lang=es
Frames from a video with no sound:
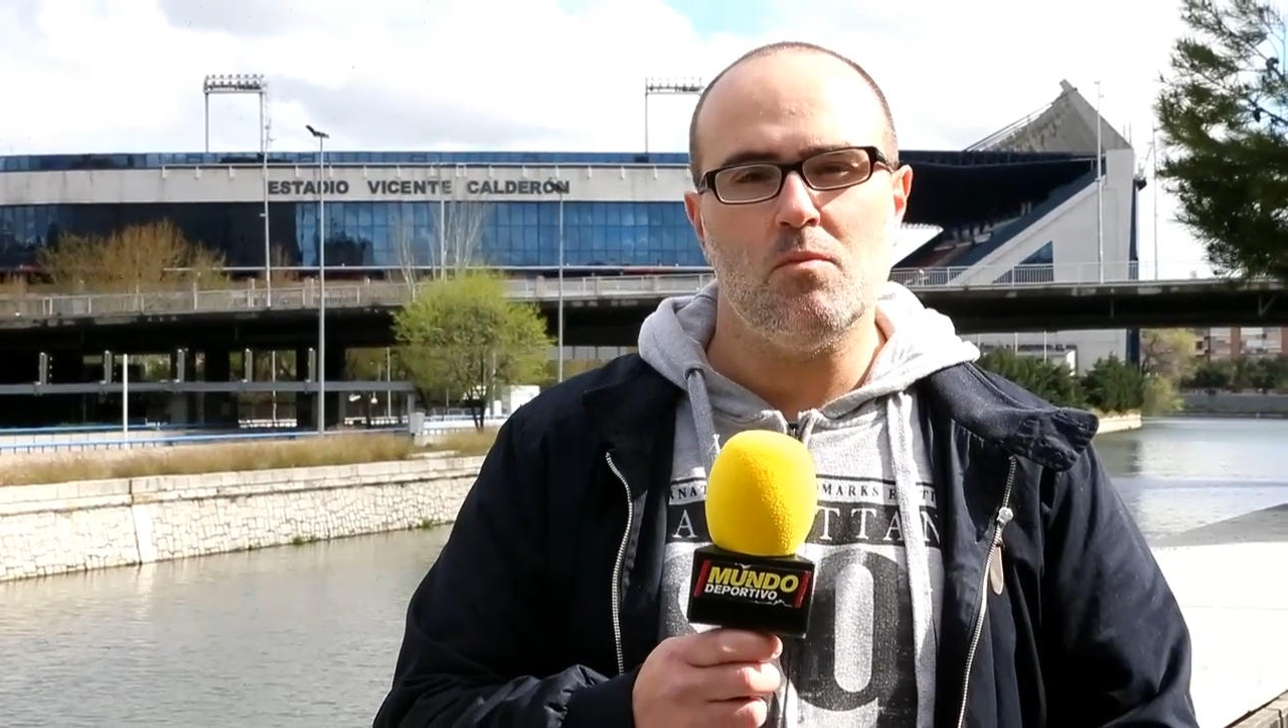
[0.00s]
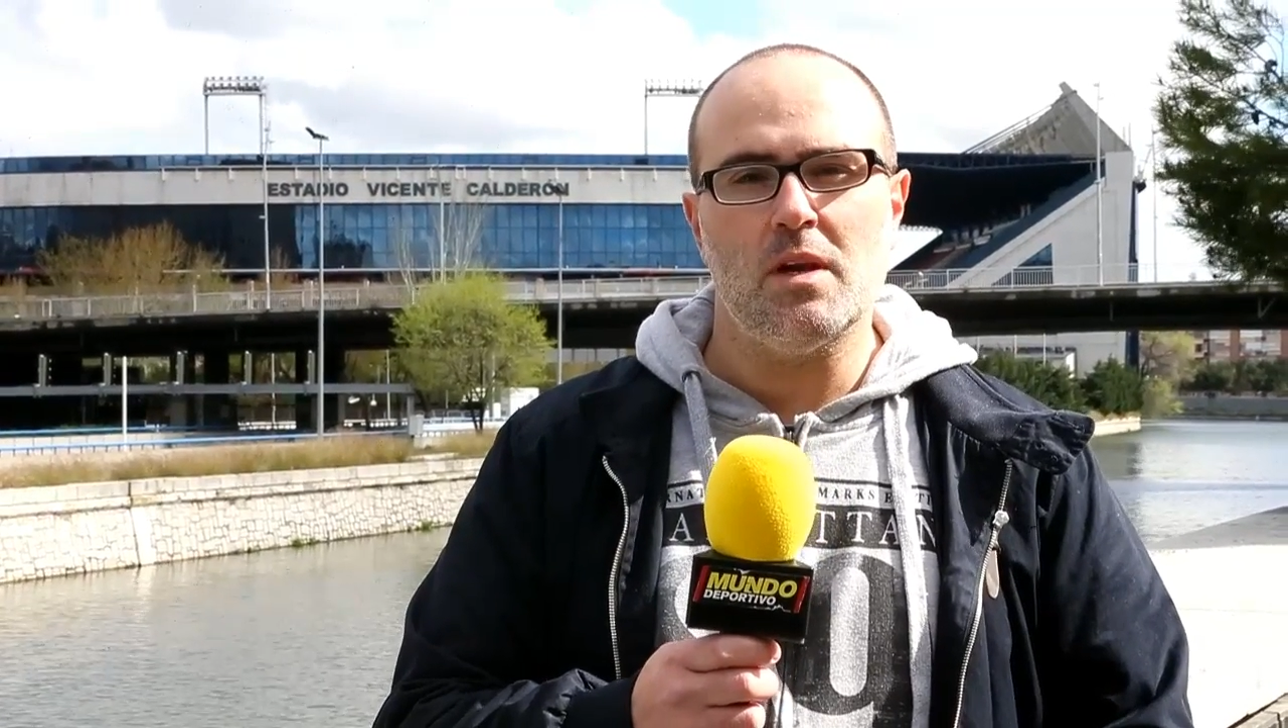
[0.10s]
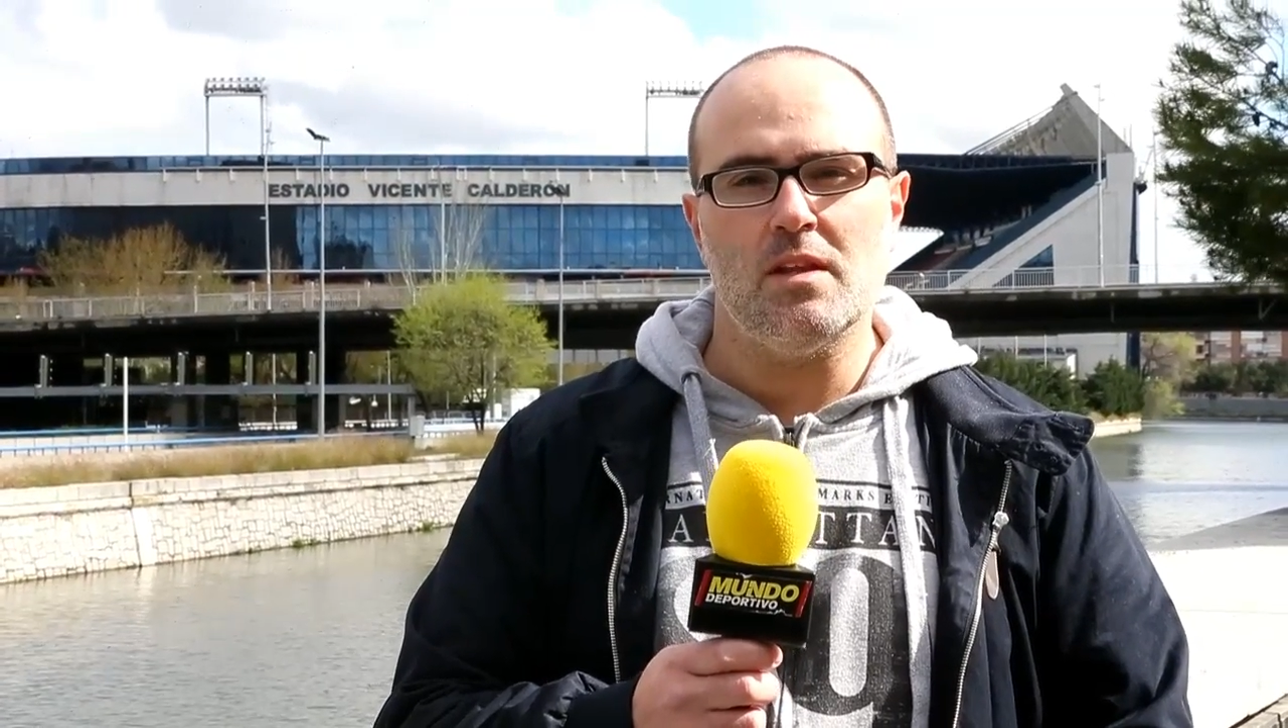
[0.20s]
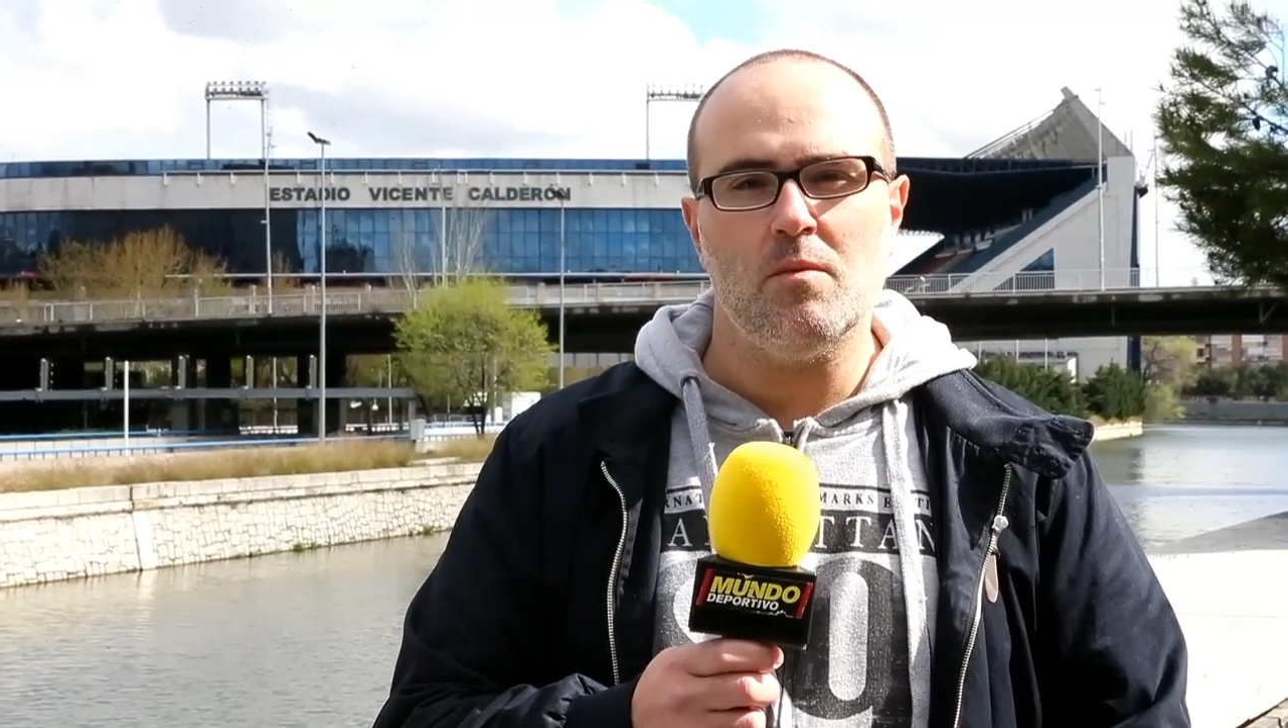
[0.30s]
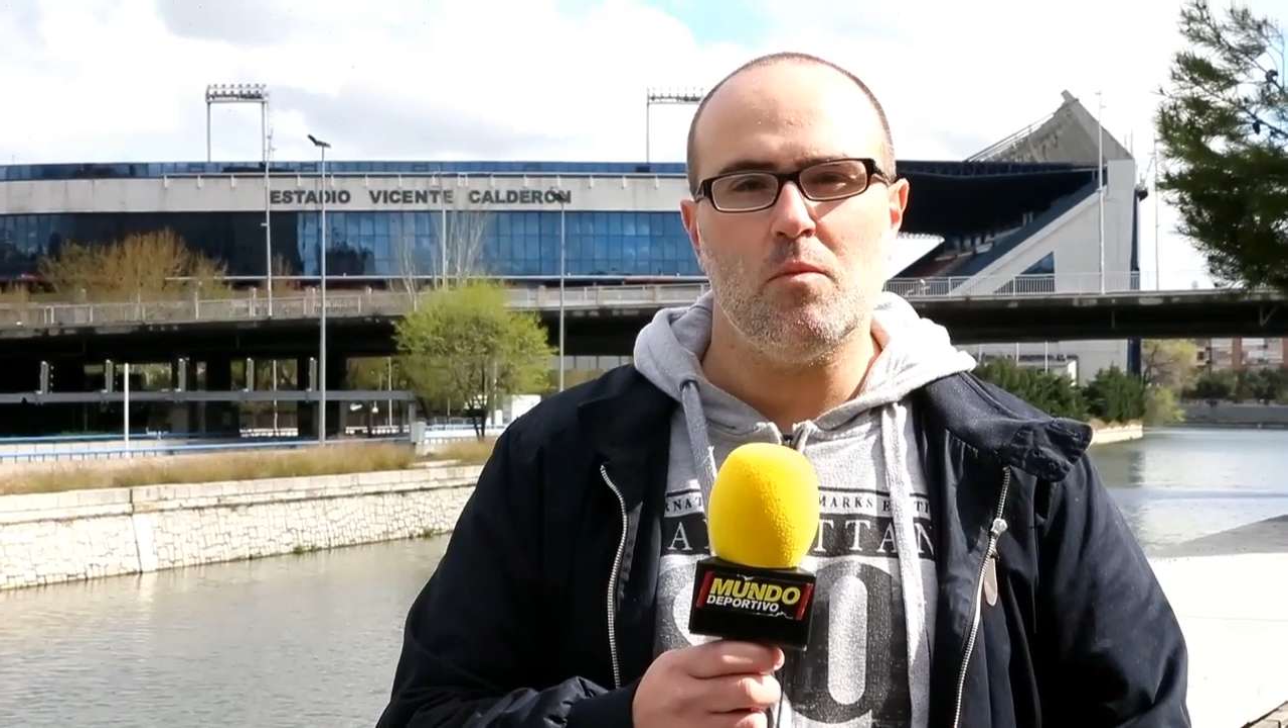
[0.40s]
un
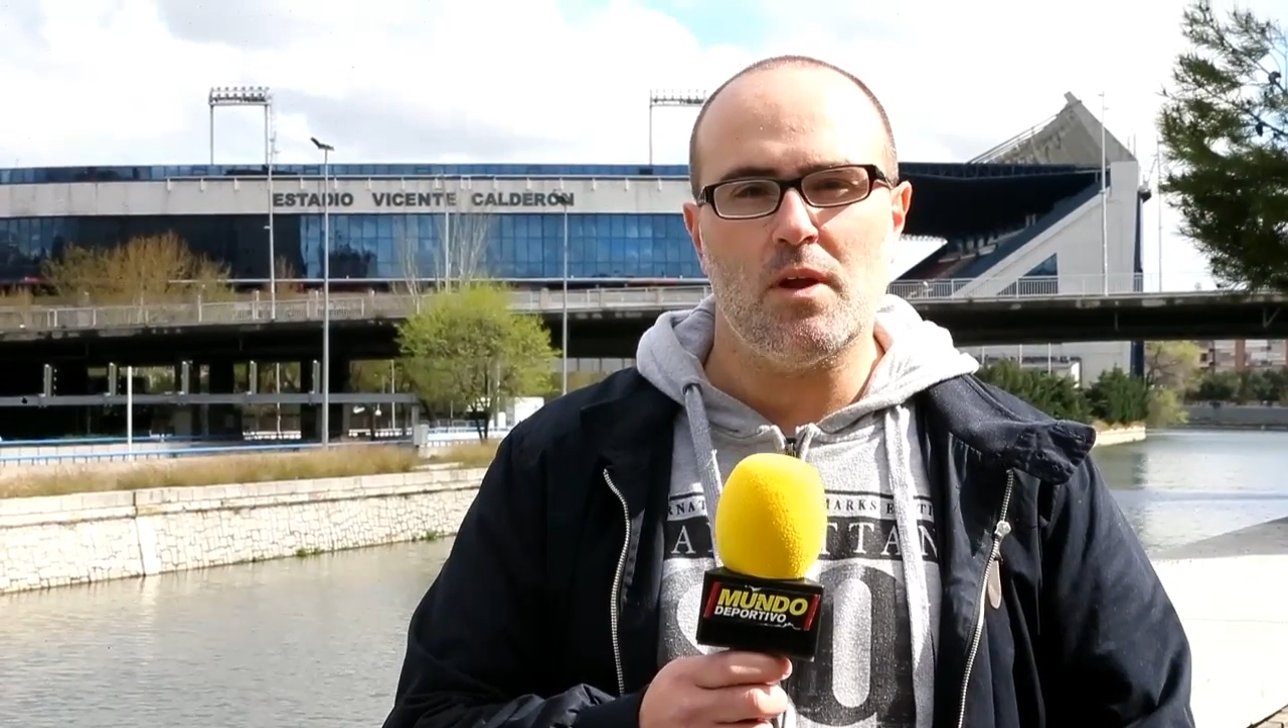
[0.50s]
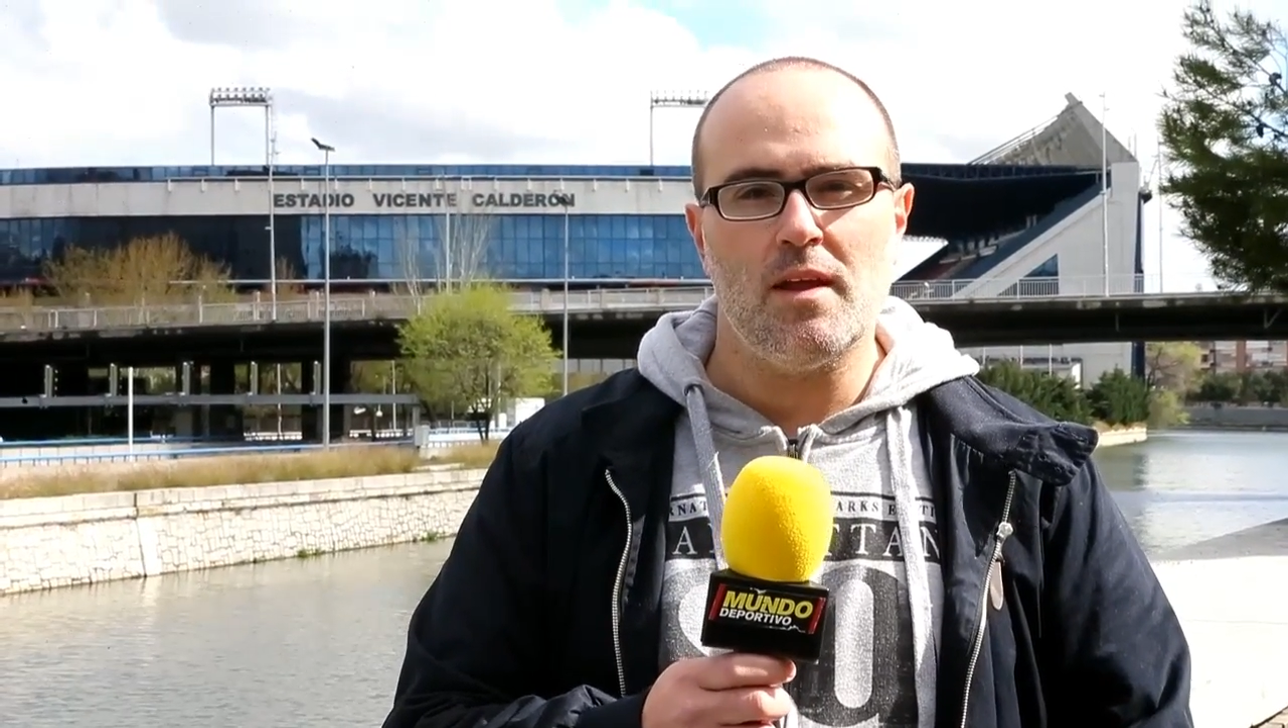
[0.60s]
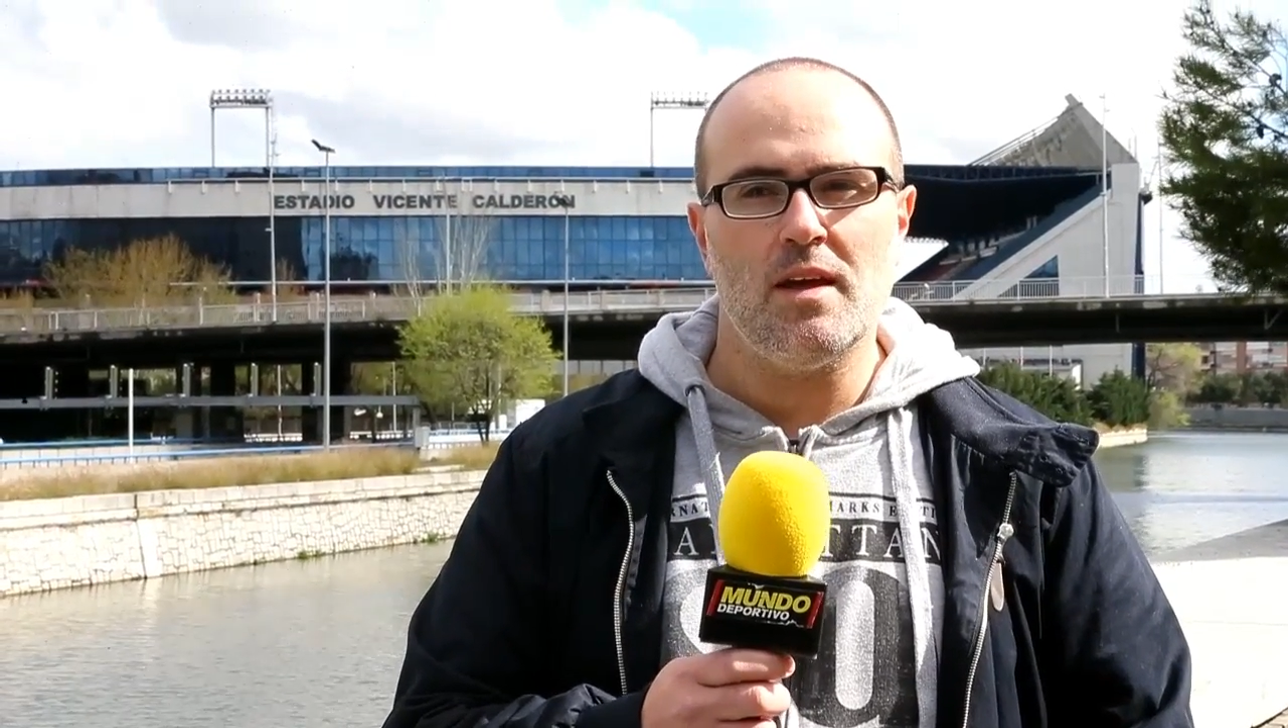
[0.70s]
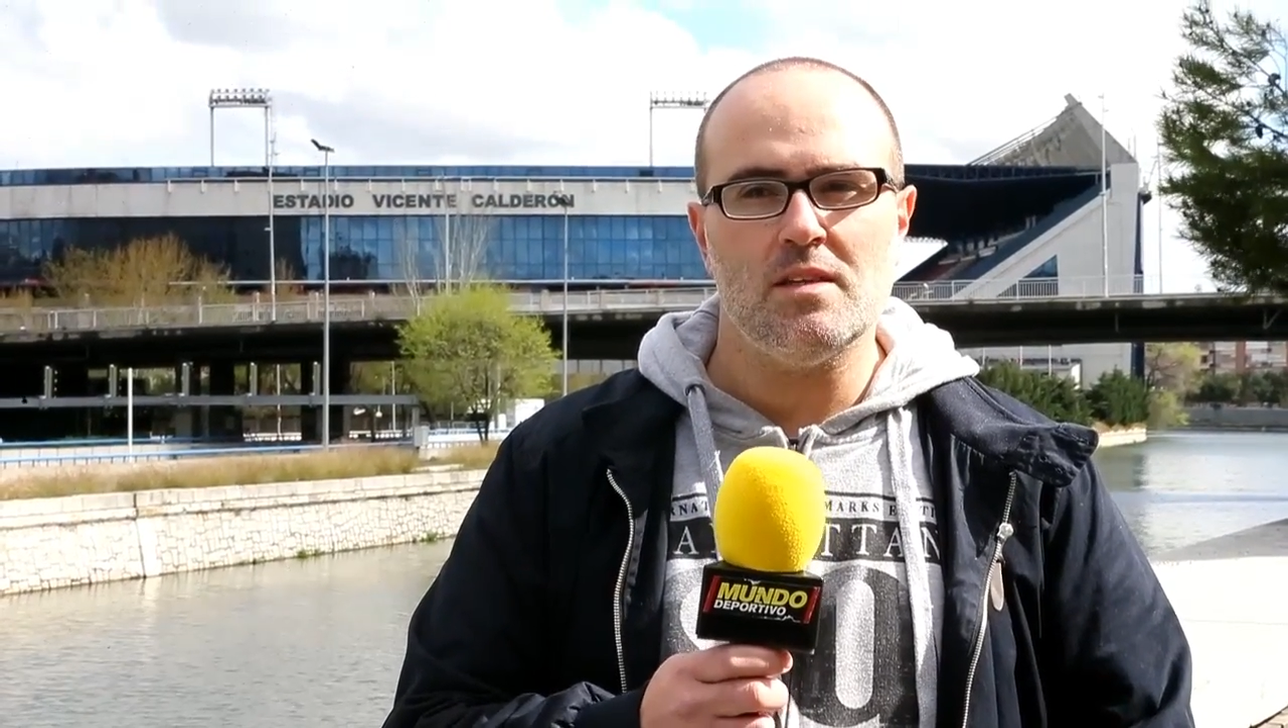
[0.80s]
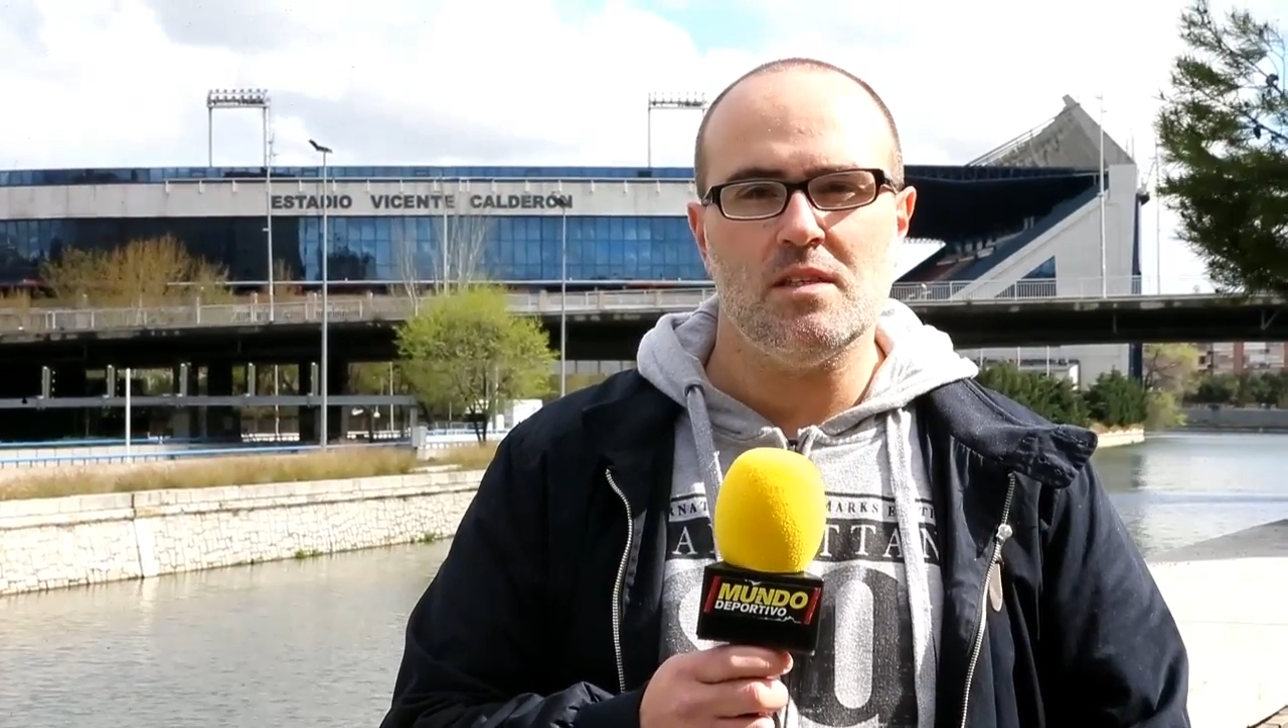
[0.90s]
par de
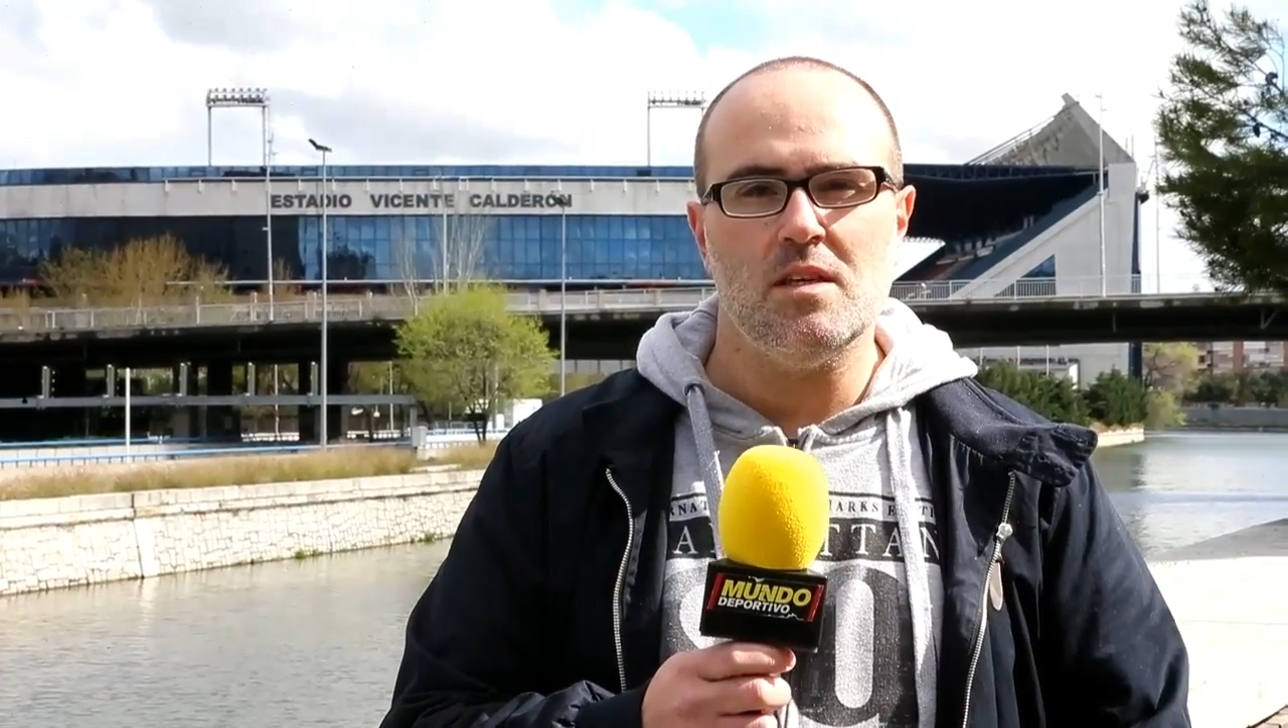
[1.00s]
temporadas